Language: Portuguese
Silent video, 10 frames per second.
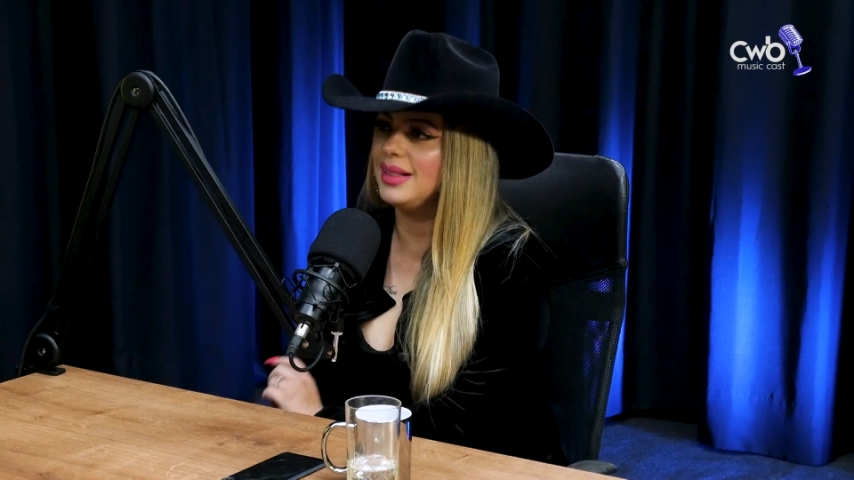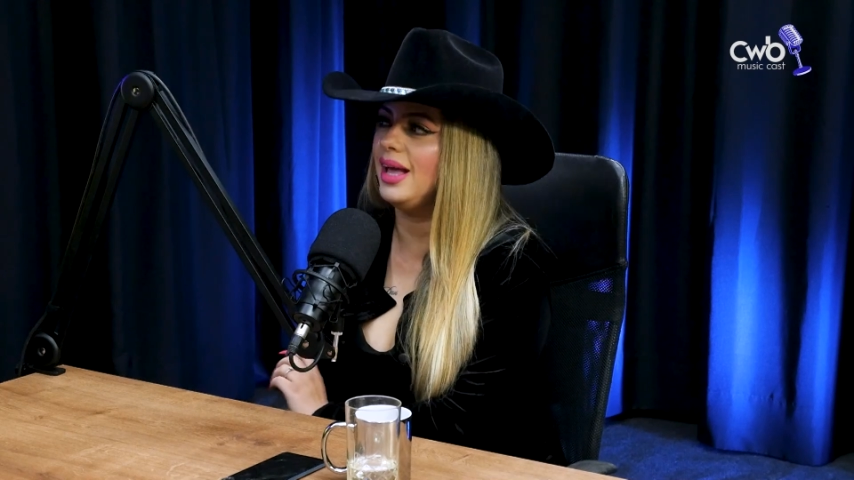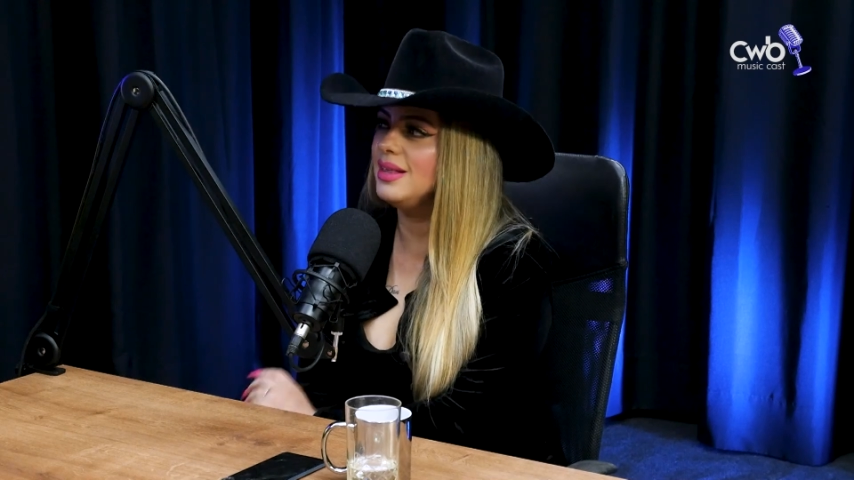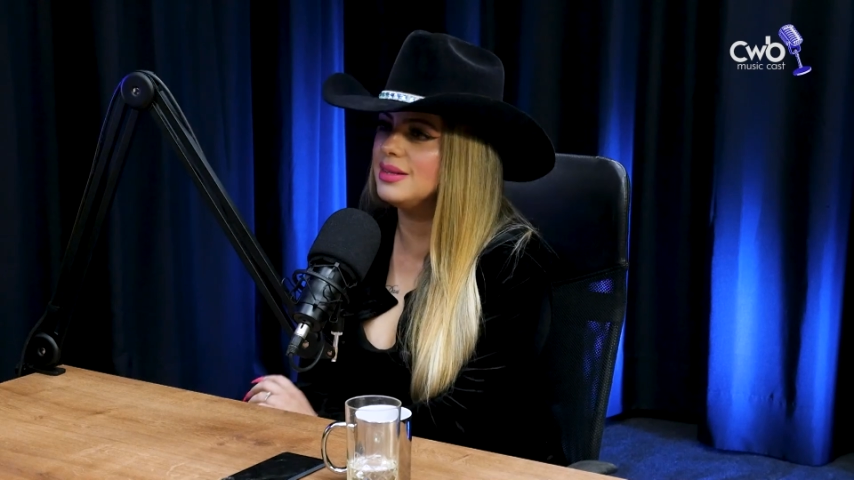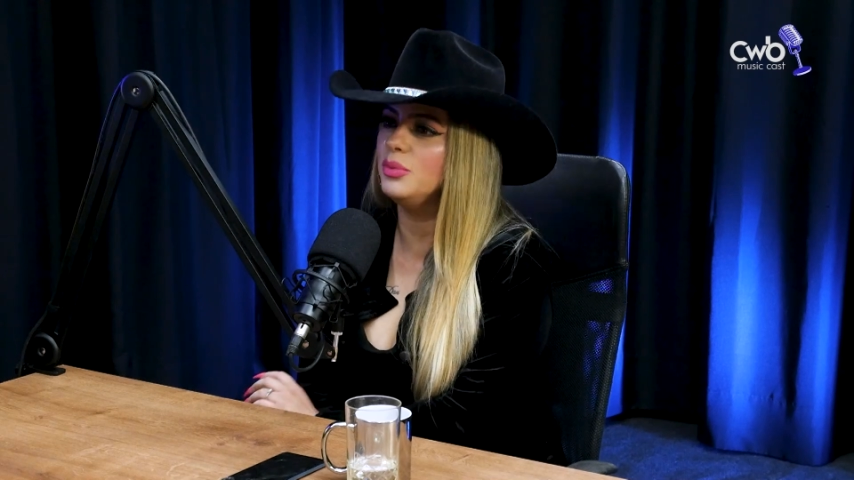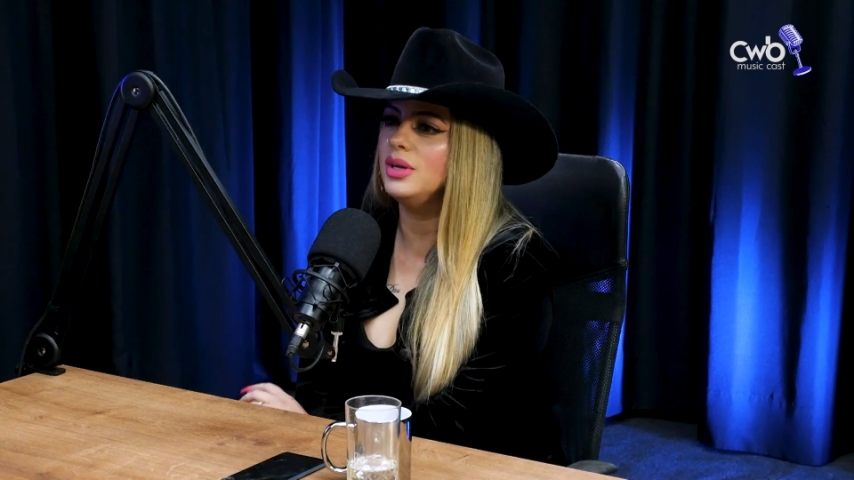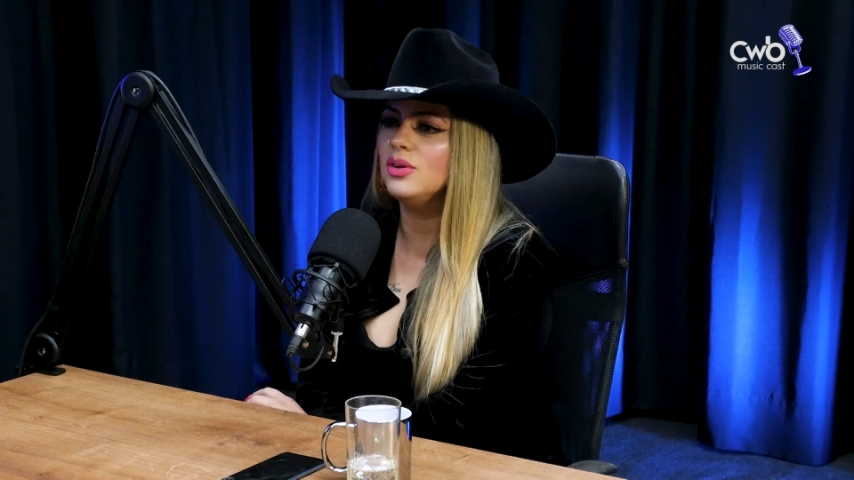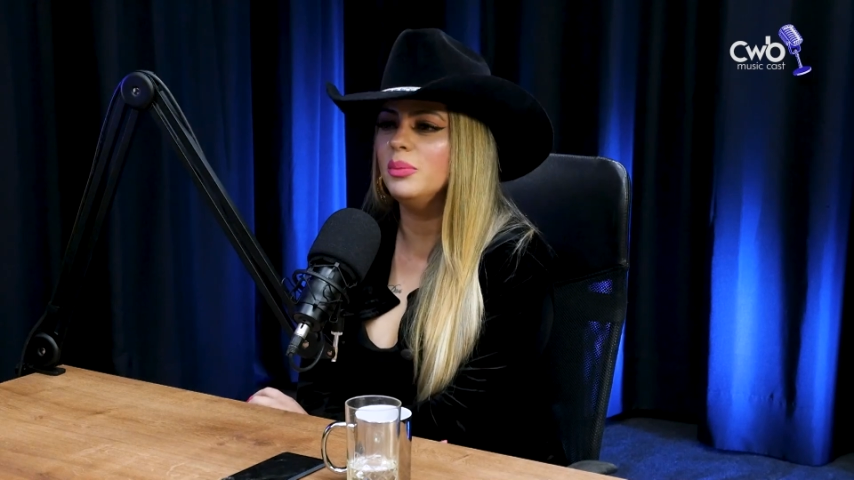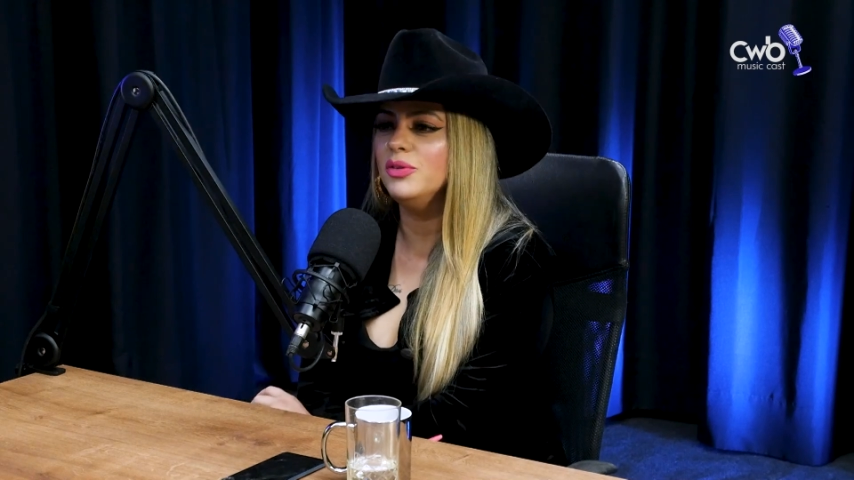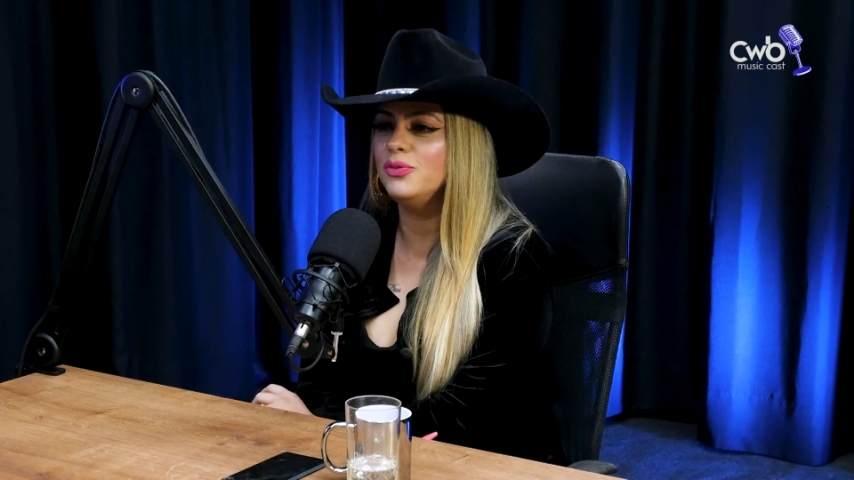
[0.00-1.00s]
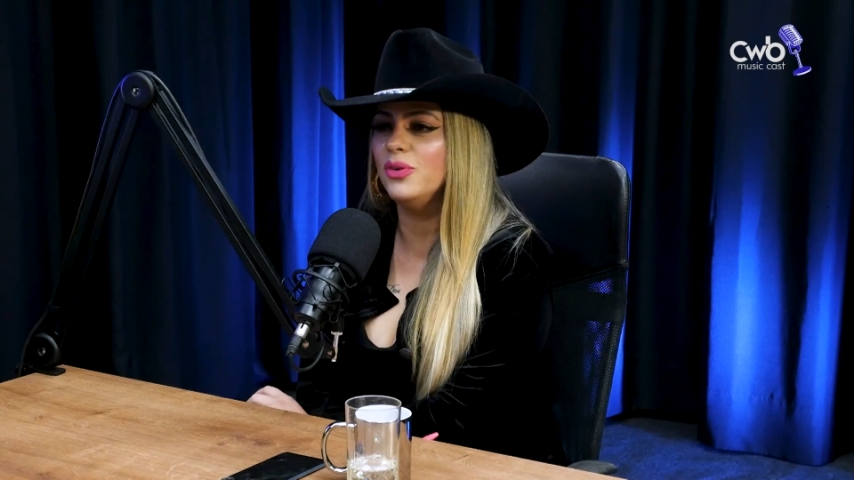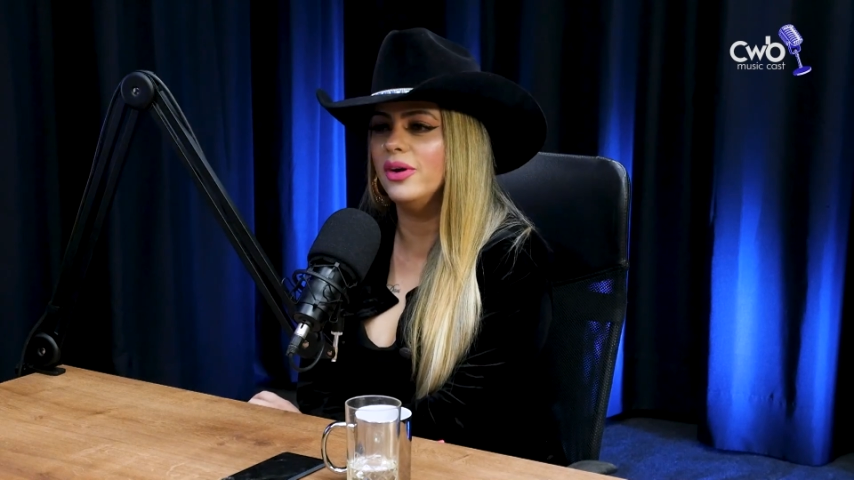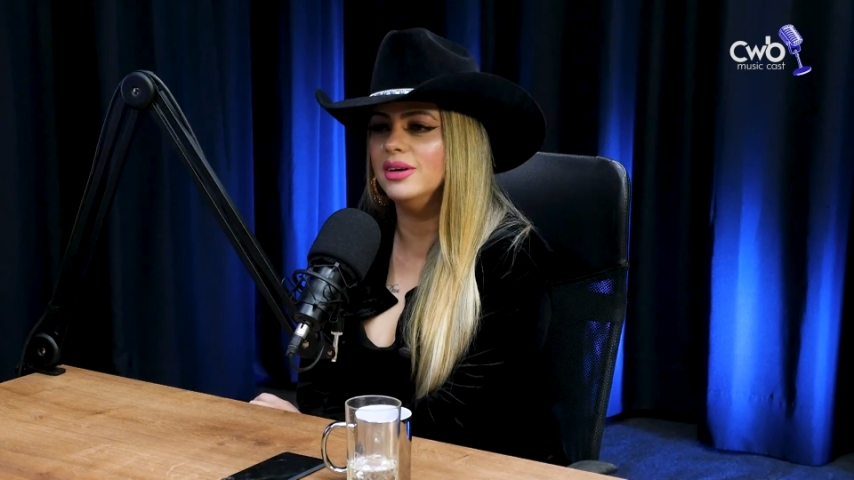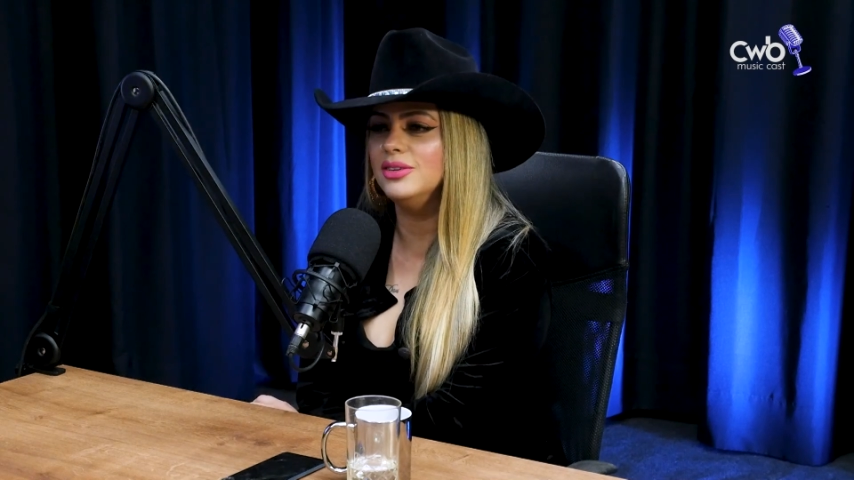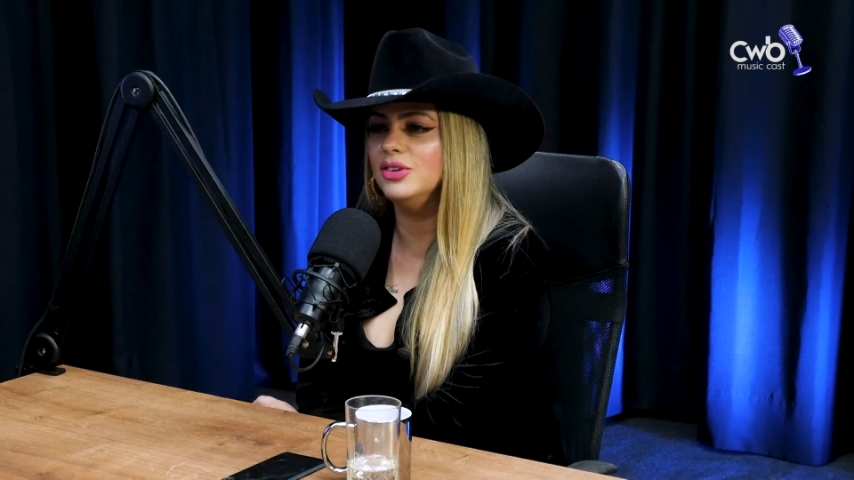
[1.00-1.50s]
Thaís Amorim é um nome
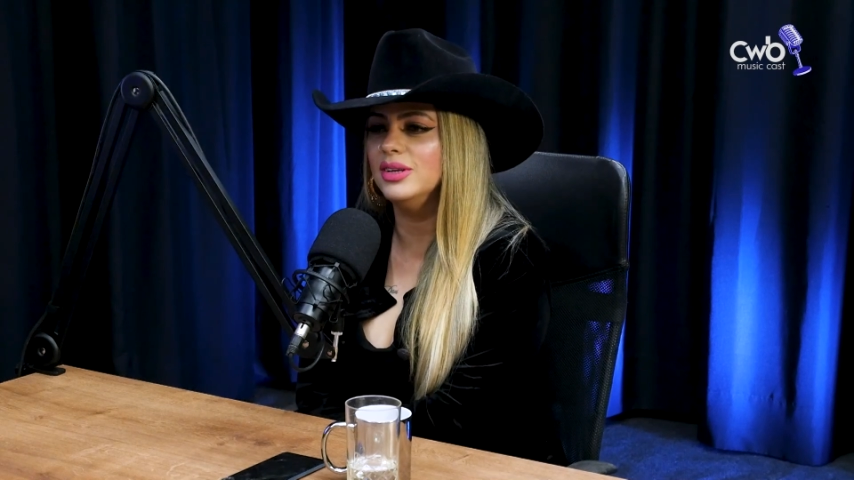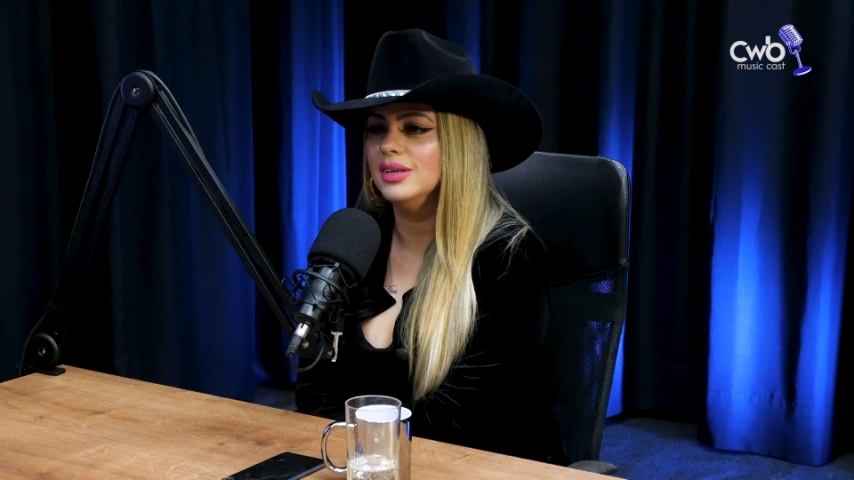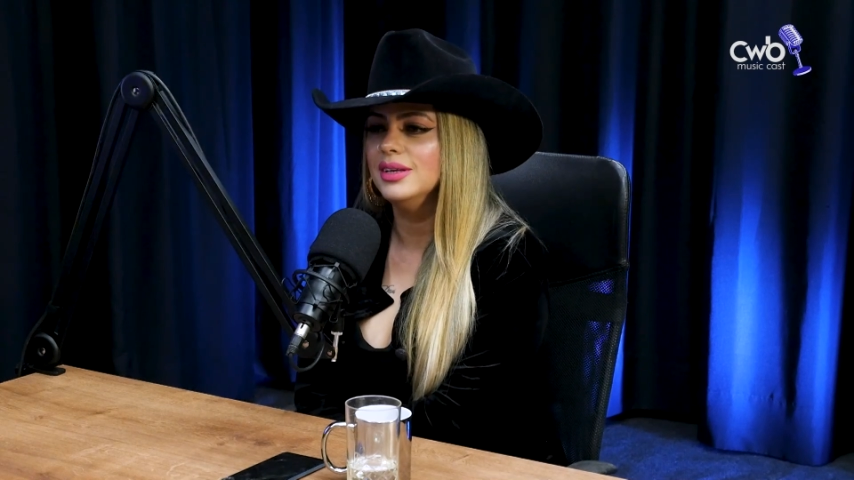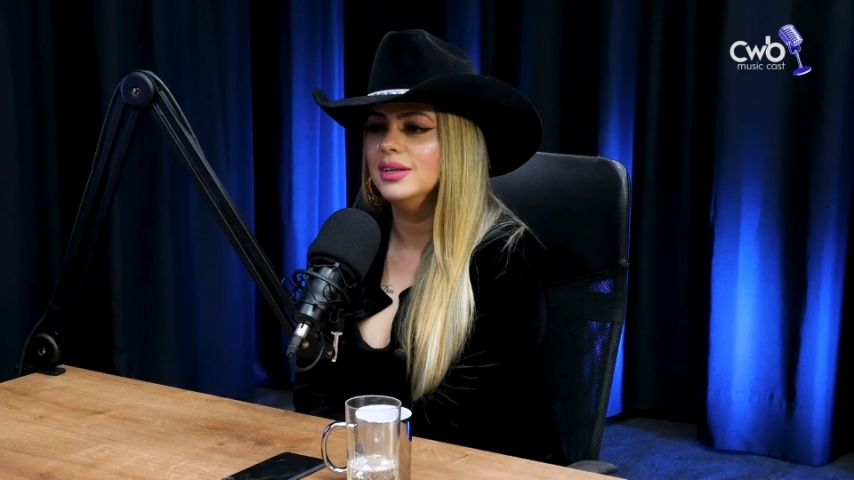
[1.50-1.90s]
forte.